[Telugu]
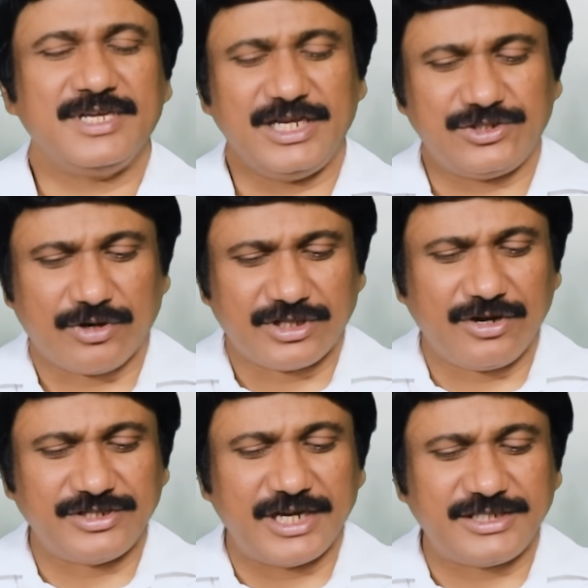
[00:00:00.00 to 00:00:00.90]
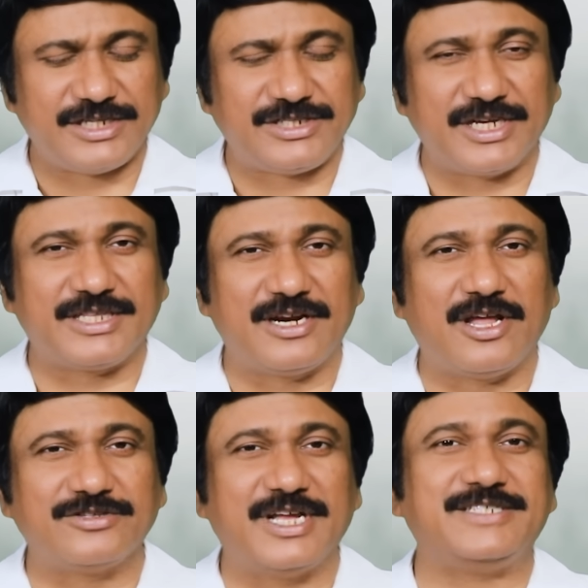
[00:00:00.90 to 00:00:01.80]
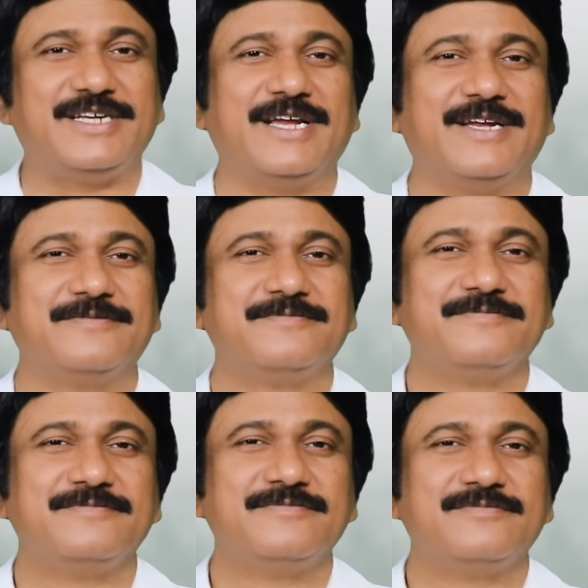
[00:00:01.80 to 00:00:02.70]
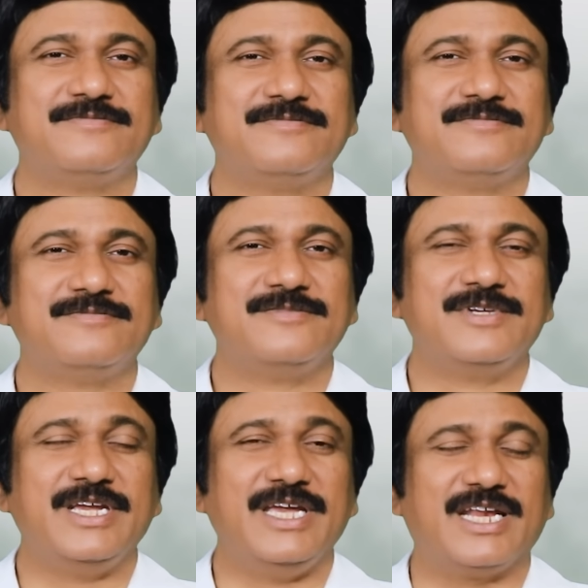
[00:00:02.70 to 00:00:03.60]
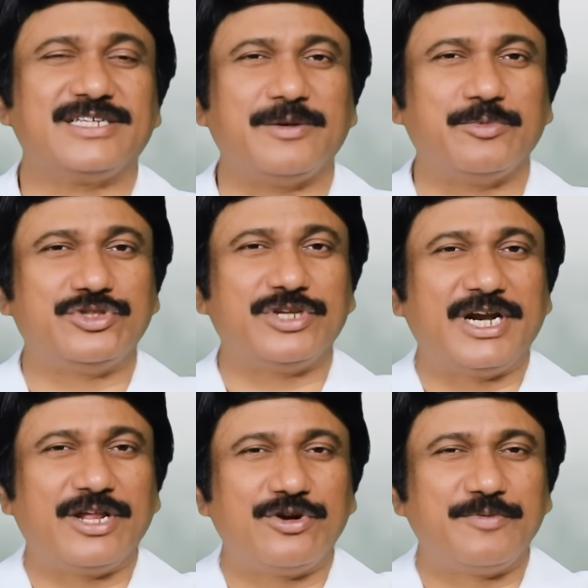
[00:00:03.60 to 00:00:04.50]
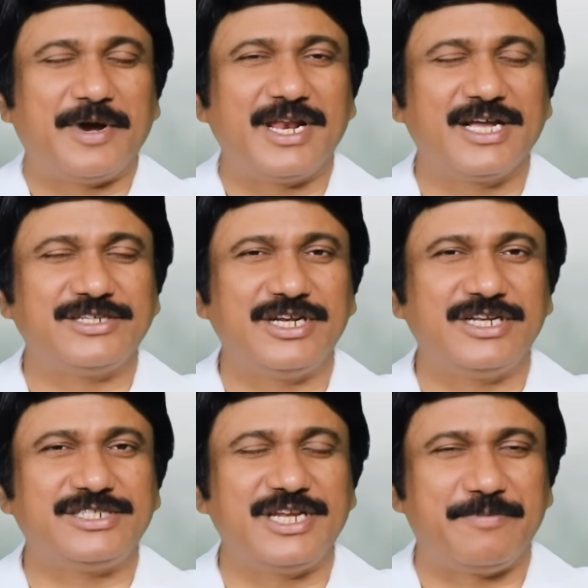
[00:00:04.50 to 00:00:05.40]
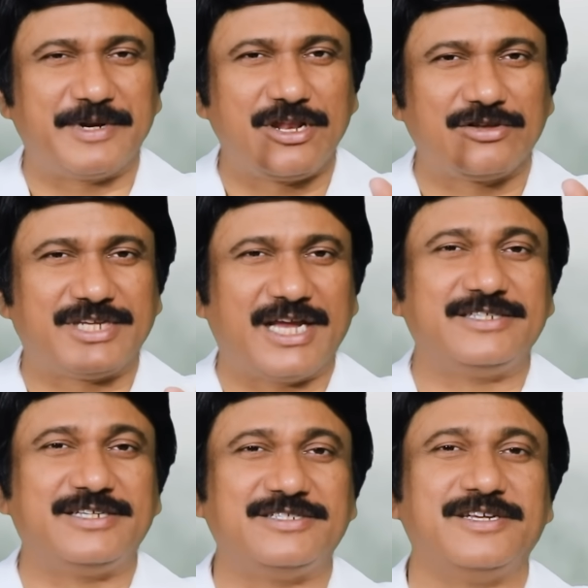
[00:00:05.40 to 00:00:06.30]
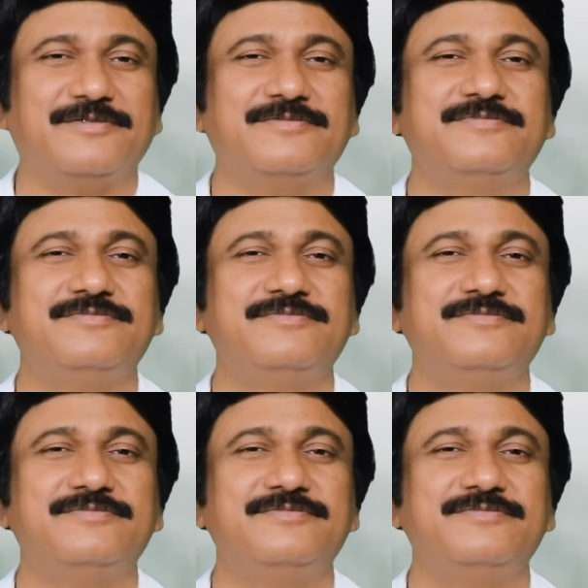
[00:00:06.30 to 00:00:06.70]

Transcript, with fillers: ఈ శోధనలు జయించే శక్తిని నాకు దయచేయి ఎర్ర సముద్రాన్ని రెండు పాయలుగా చీల్చి నీ ప్రజలకు సాయం చేశావు